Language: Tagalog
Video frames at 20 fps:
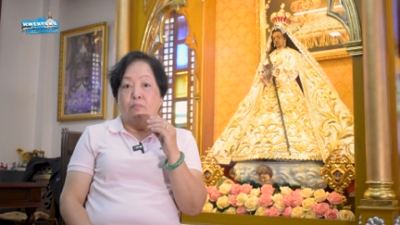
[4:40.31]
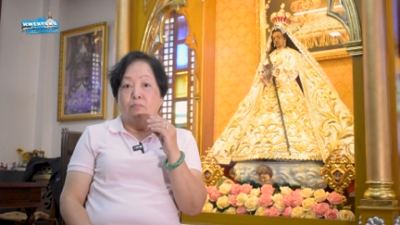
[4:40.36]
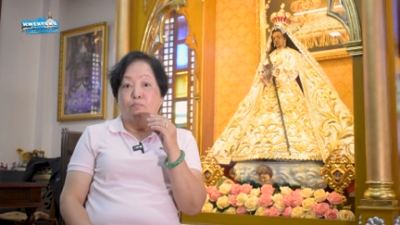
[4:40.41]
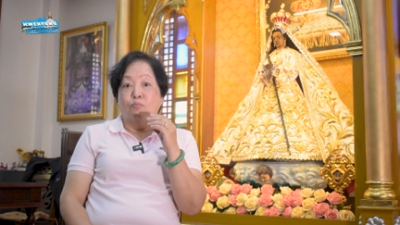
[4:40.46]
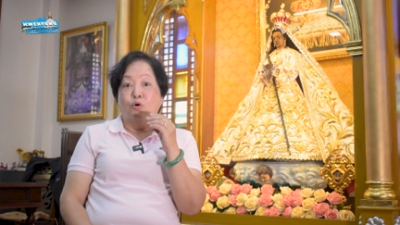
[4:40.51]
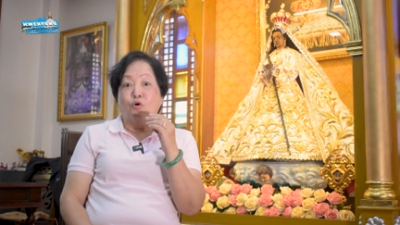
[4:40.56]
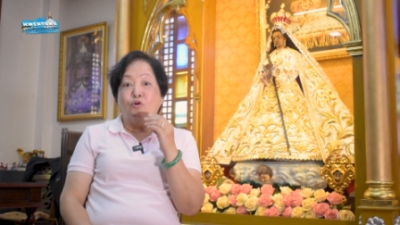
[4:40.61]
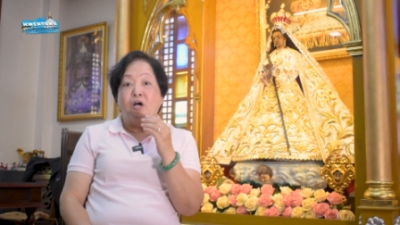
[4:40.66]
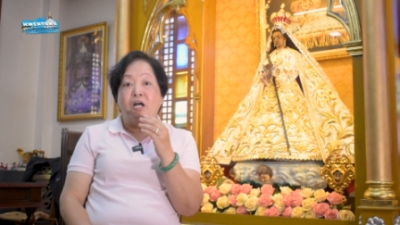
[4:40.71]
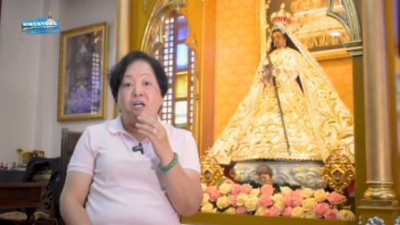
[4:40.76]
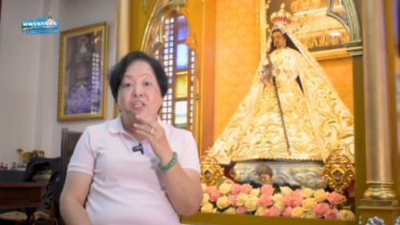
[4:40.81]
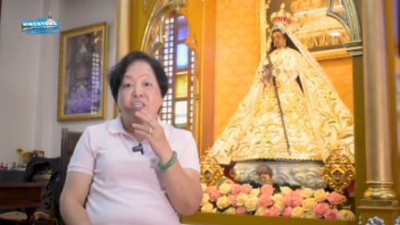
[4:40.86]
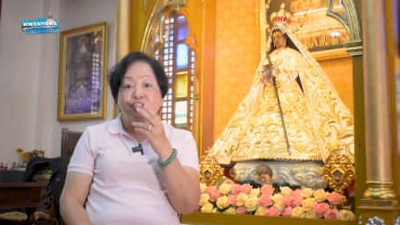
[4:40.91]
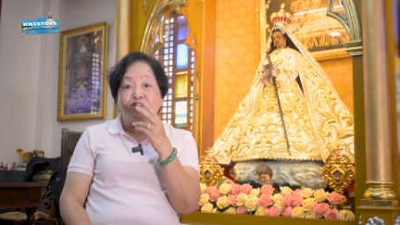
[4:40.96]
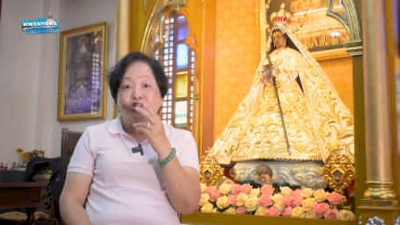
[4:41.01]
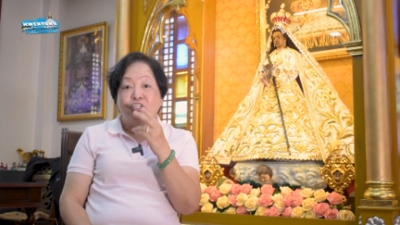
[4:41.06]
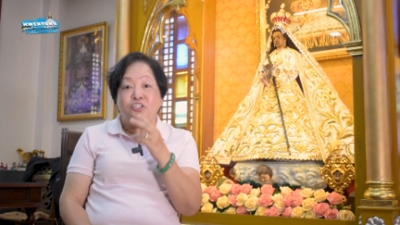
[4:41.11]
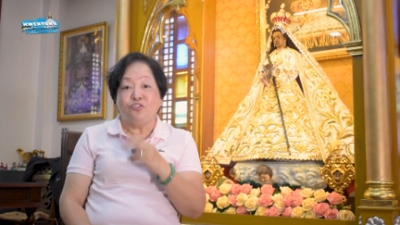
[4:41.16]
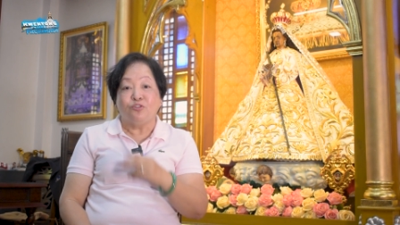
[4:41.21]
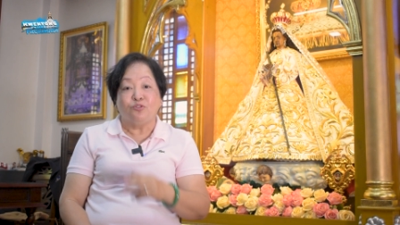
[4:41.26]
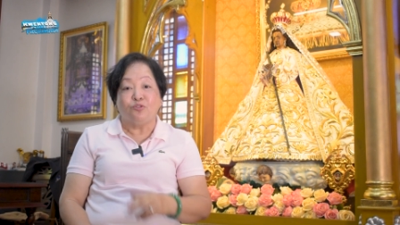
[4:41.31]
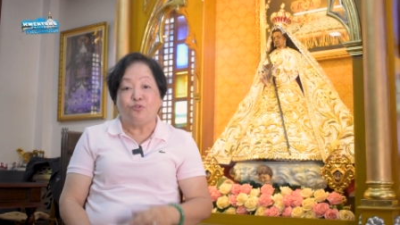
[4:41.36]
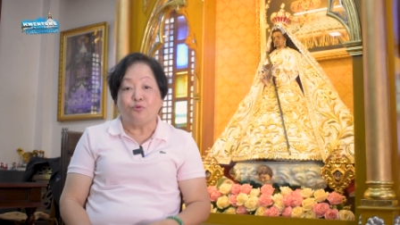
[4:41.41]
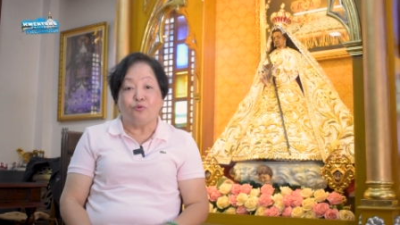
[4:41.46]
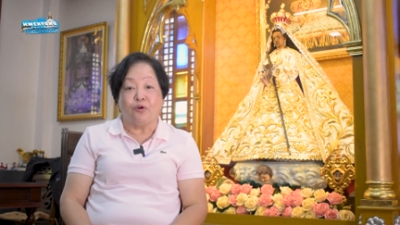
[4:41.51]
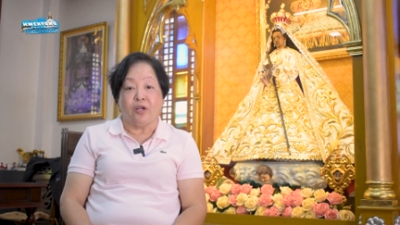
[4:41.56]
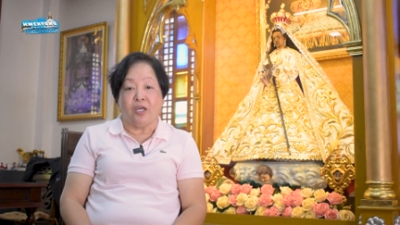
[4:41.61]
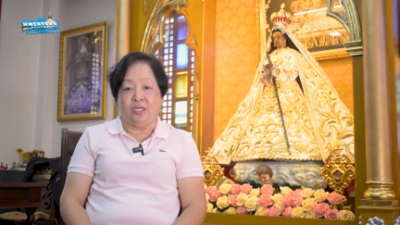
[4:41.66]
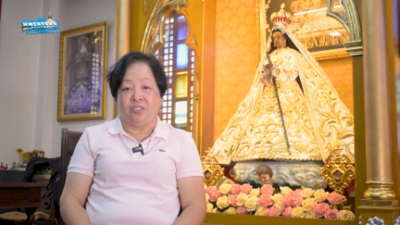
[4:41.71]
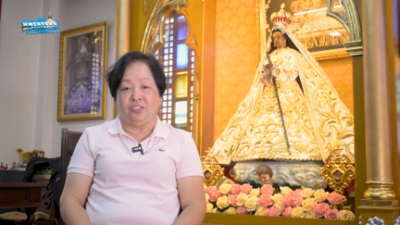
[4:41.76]
mukha ni Jesus
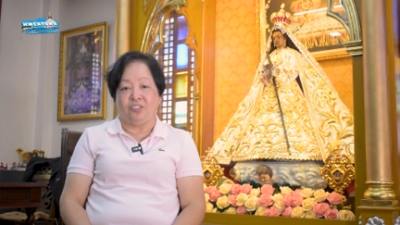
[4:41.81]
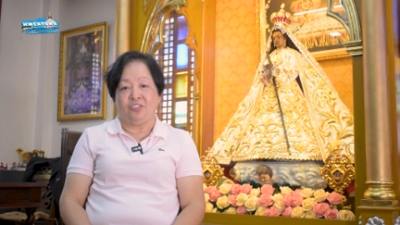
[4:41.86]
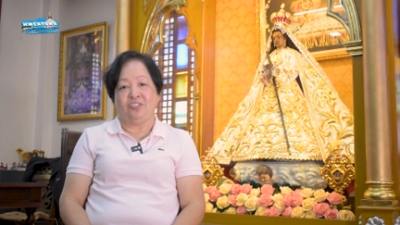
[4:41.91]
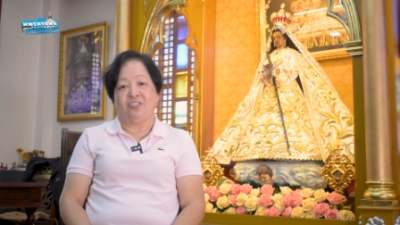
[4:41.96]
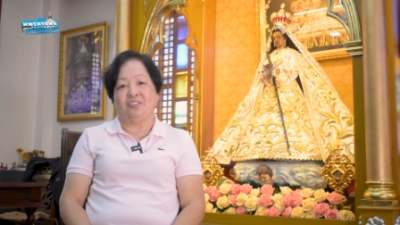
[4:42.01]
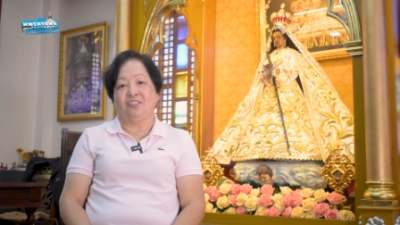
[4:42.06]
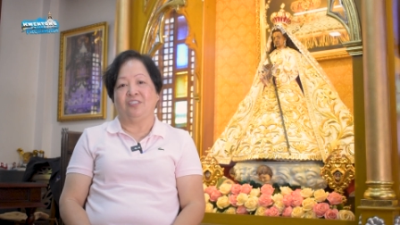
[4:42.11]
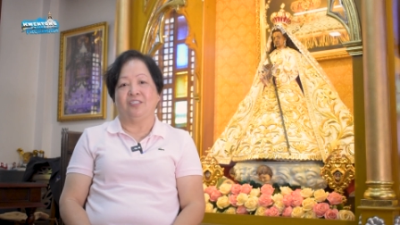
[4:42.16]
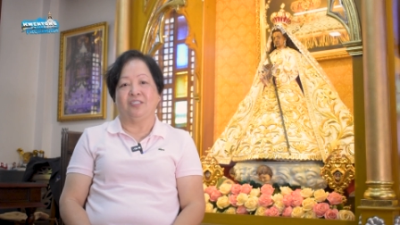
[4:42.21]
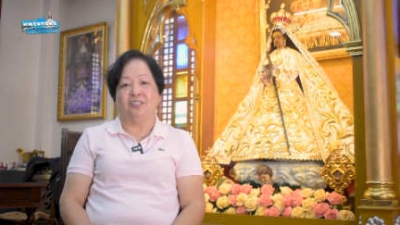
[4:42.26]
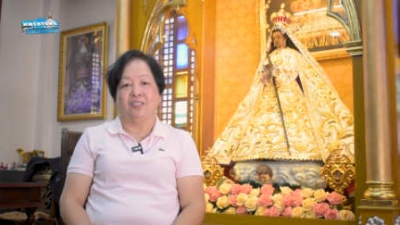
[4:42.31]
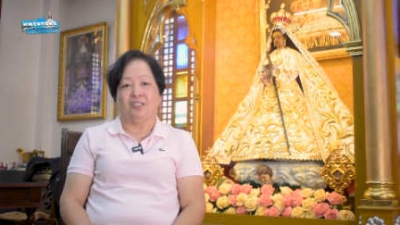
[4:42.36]
Christ.